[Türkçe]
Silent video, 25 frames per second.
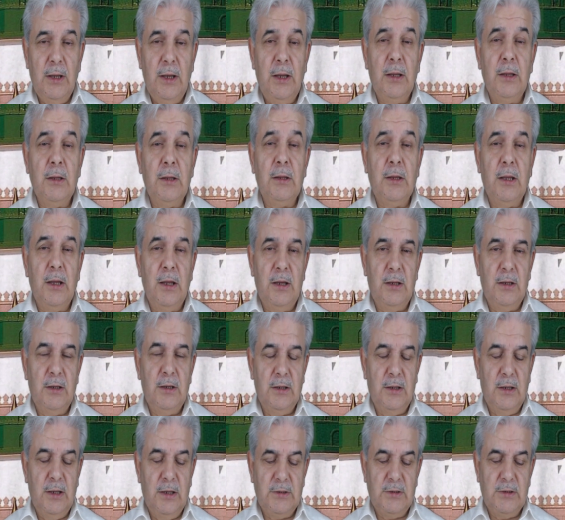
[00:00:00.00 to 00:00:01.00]
en
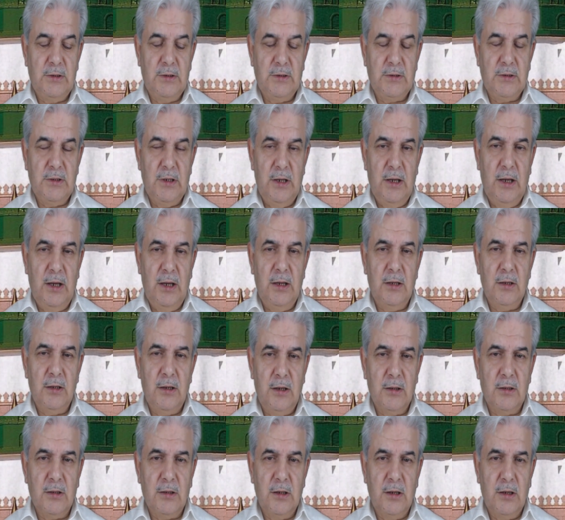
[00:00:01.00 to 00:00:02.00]
tehlikesiz, en
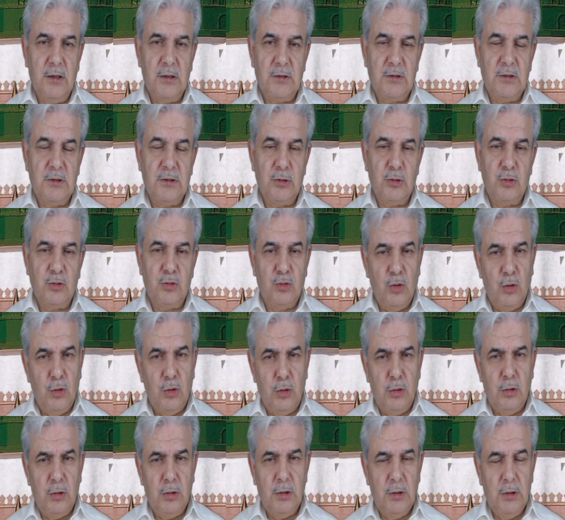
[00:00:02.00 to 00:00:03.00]
hatarsız
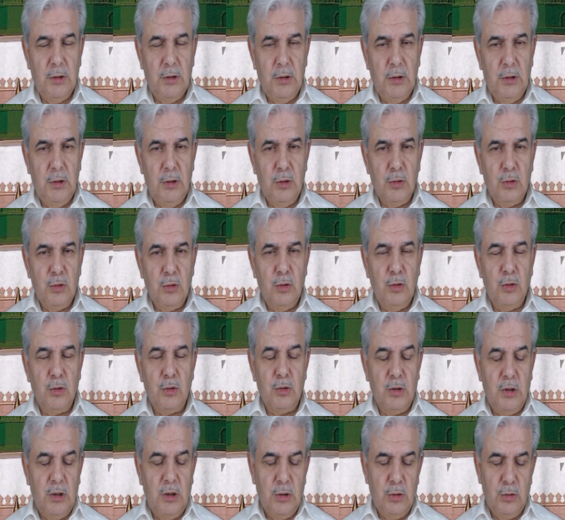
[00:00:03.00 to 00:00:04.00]
yol
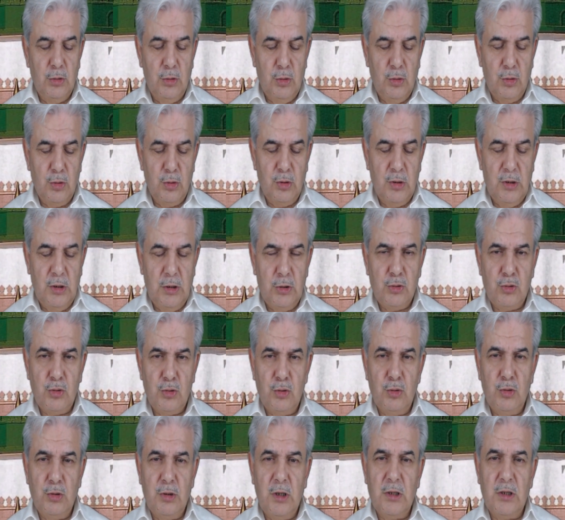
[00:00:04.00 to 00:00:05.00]
doğrudan doğruya
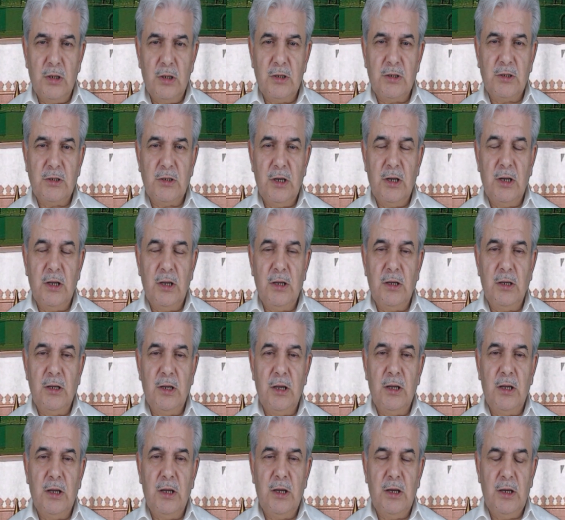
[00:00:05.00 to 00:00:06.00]
sünnet-i
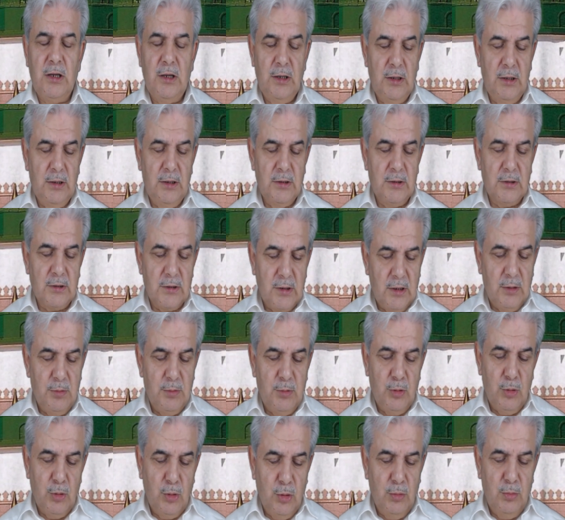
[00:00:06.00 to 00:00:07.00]
seniyeye
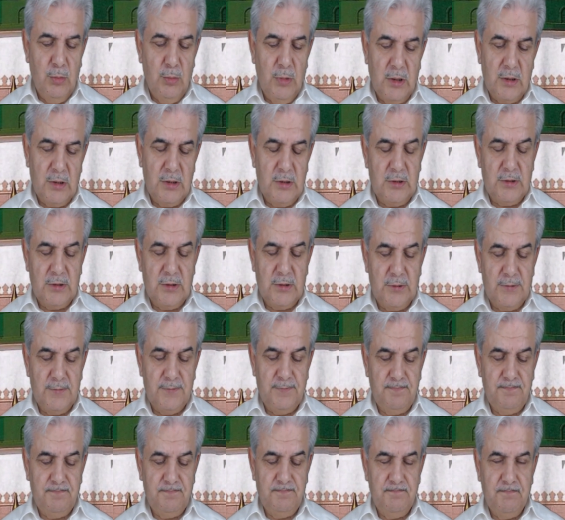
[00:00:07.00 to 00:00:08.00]
tabi olmaktır.
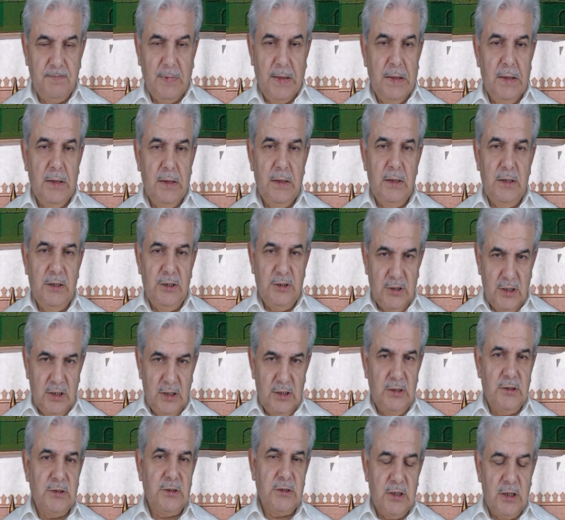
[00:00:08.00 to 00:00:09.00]

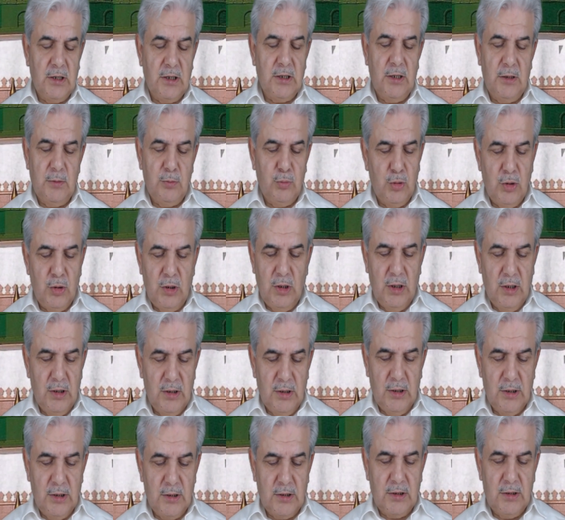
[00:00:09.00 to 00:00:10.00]
İşte ısrarla bunu
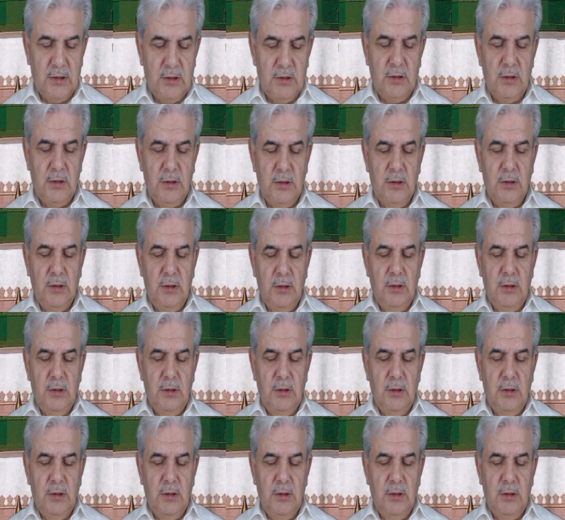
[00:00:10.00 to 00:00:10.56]
anlattı.